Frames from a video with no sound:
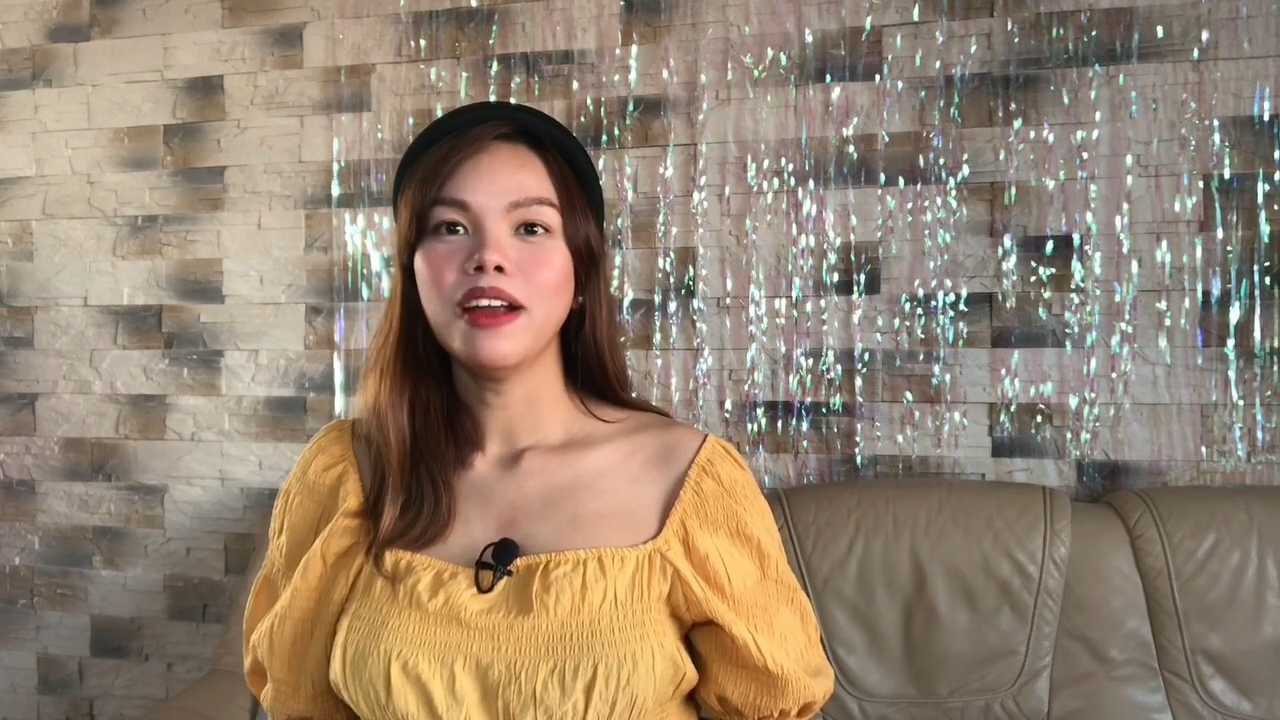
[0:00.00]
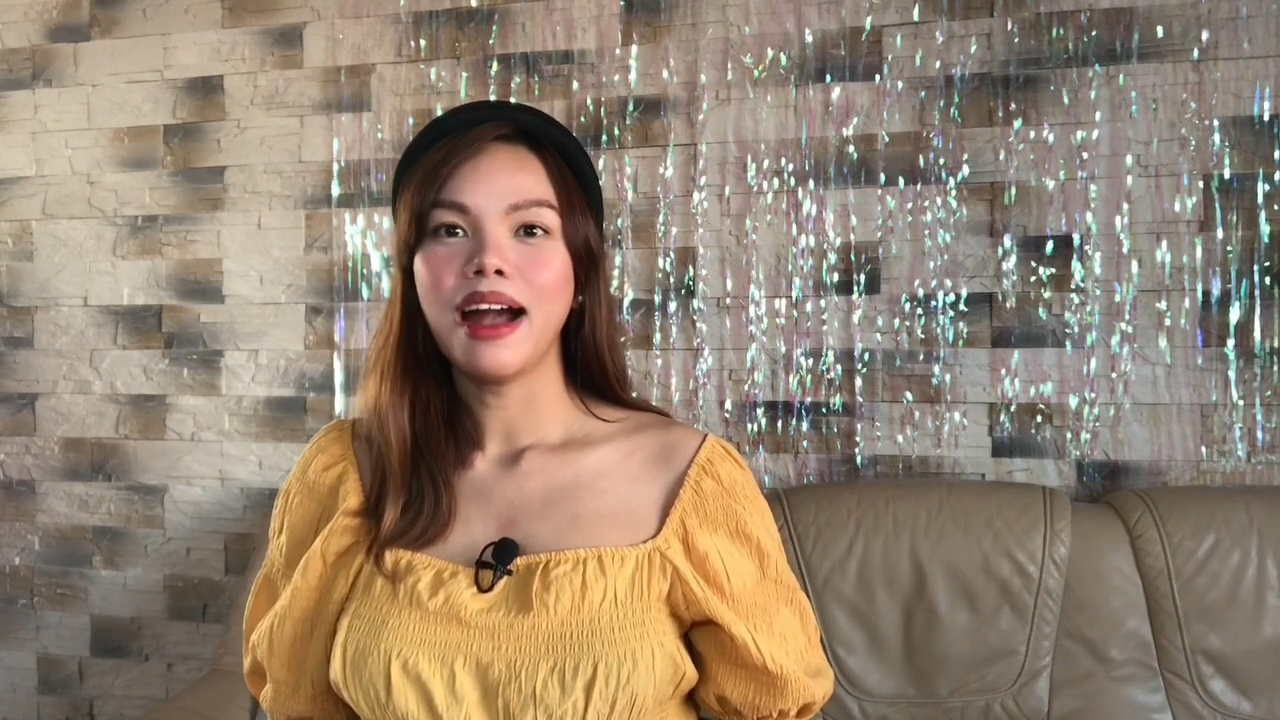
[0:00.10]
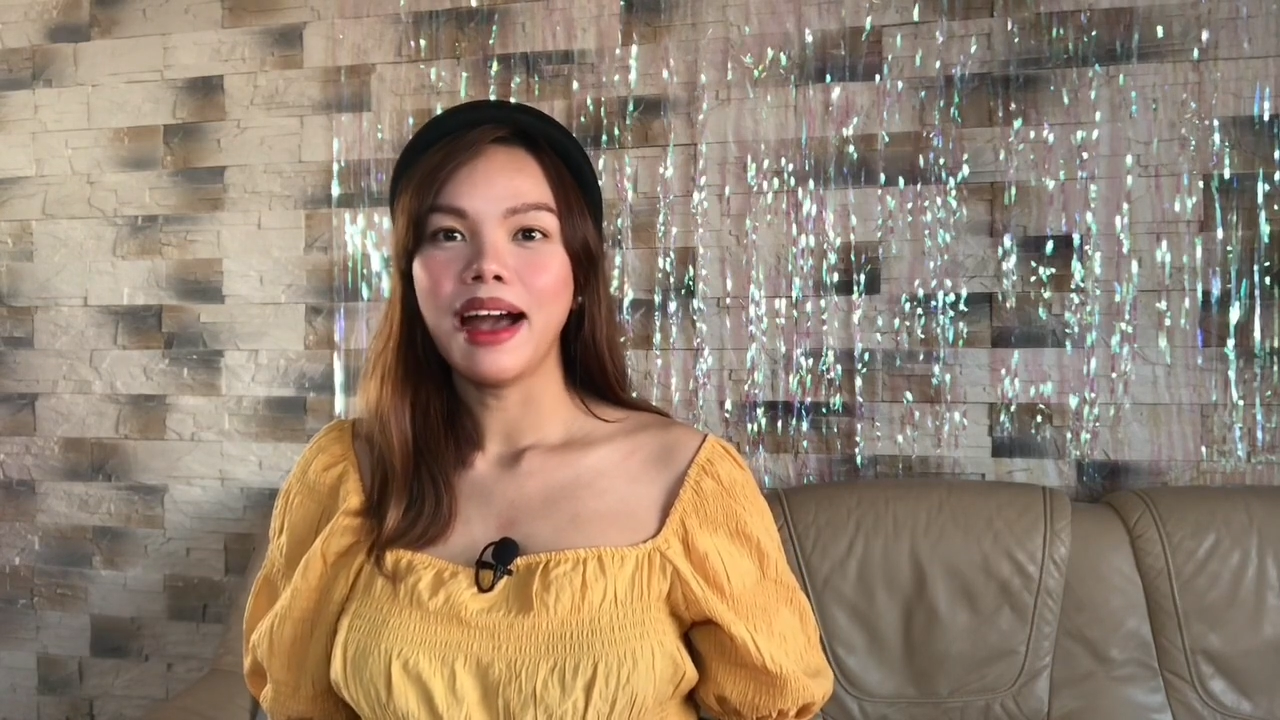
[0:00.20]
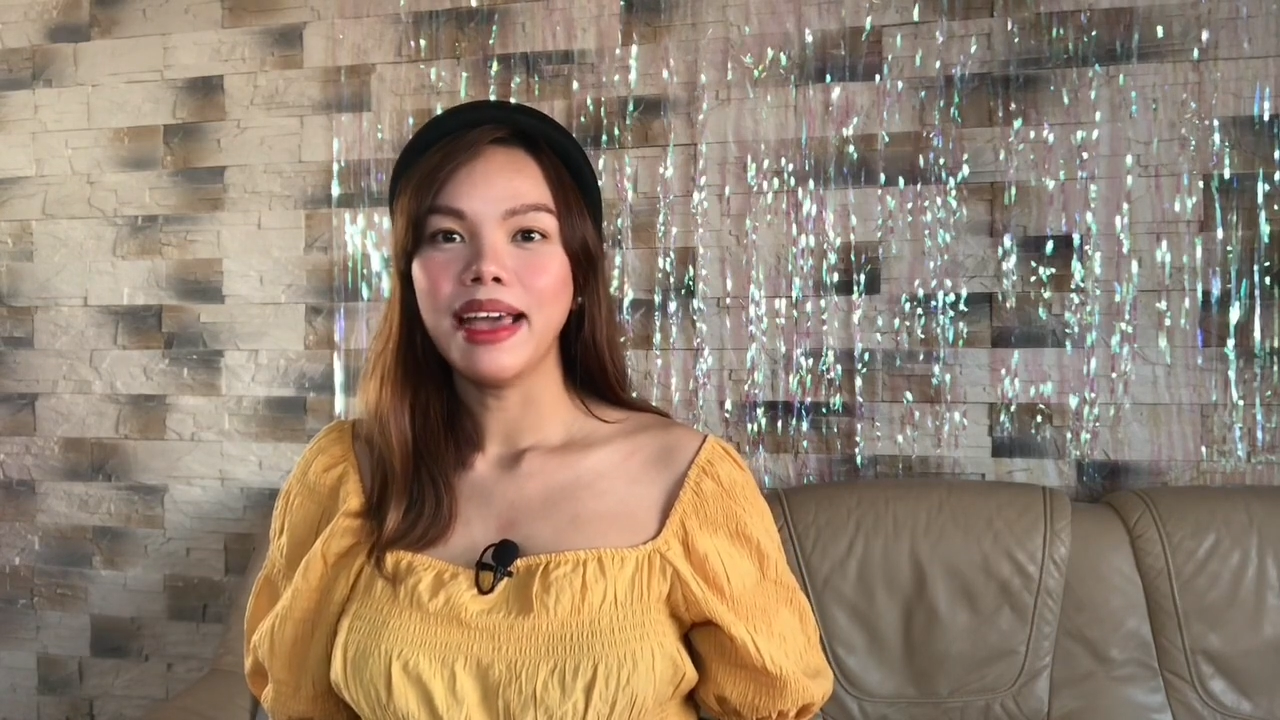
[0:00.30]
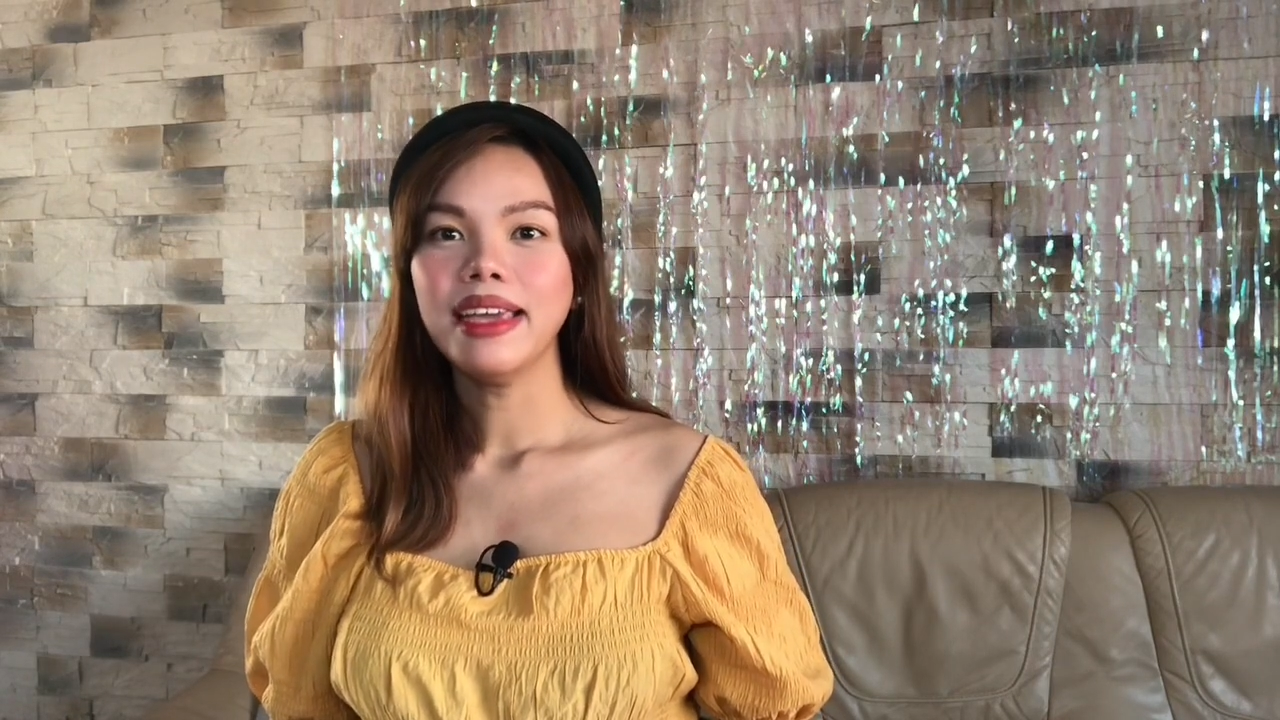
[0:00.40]

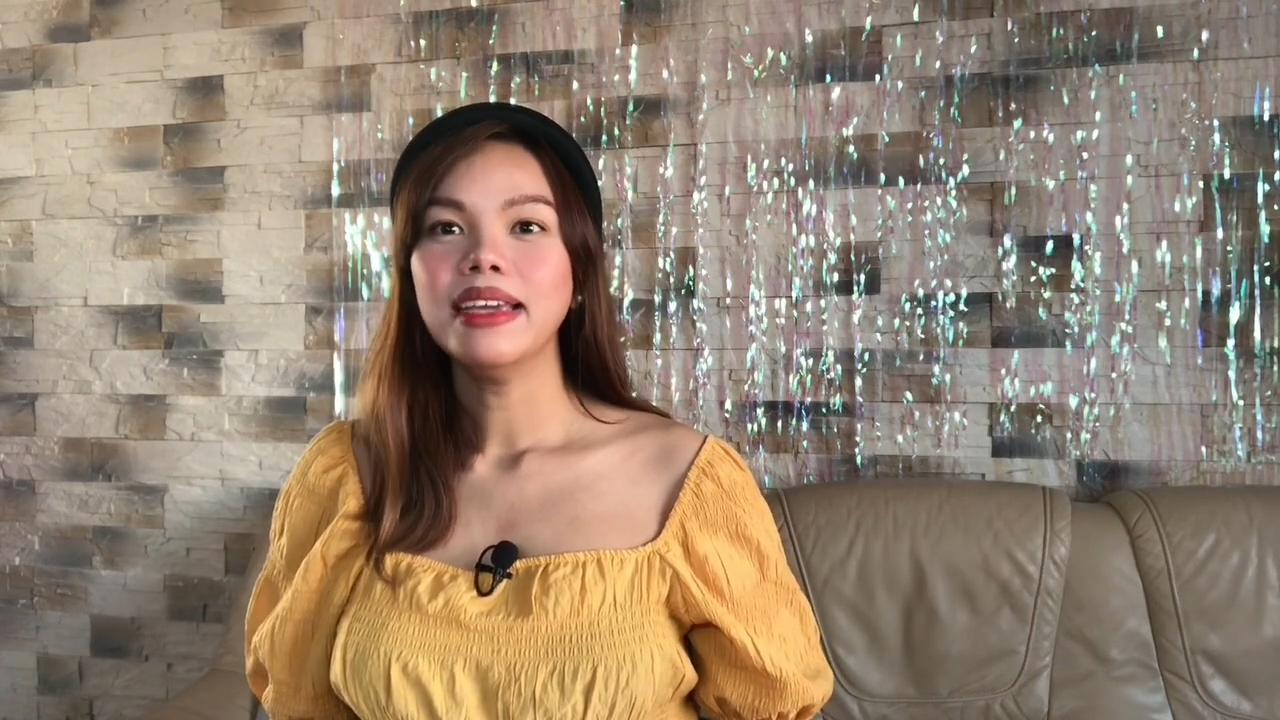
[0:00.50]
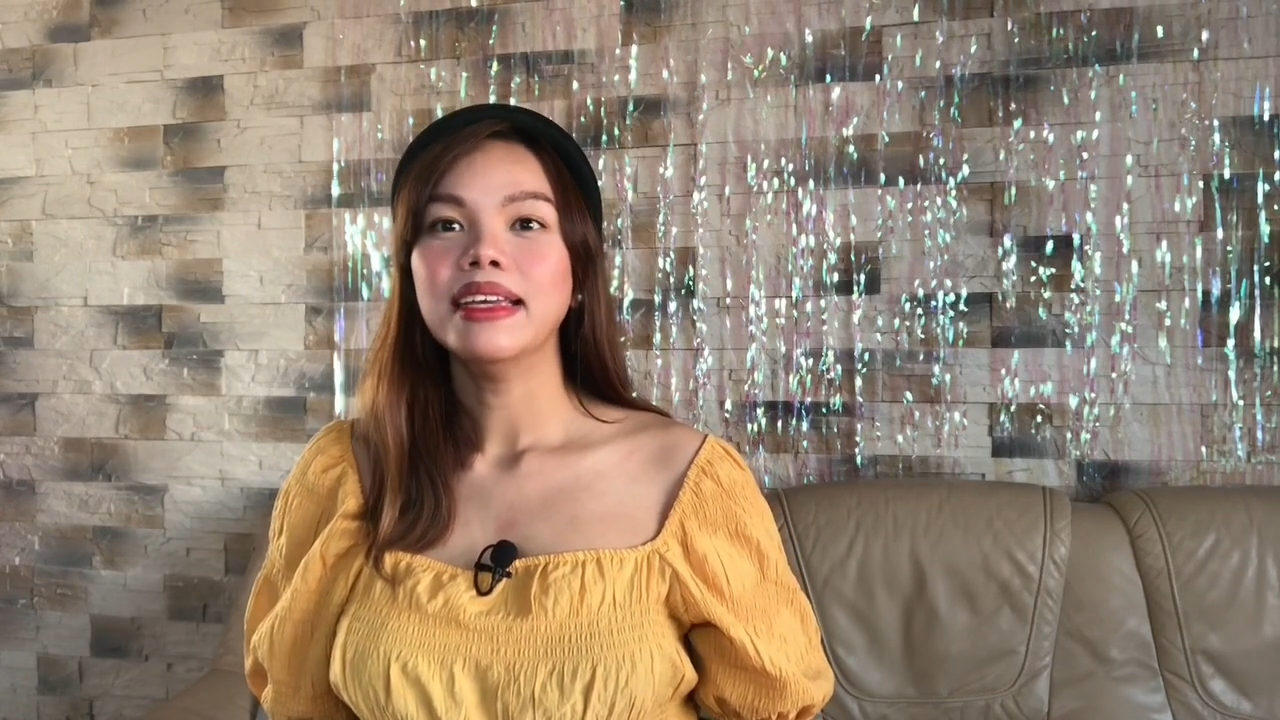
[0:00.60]
ay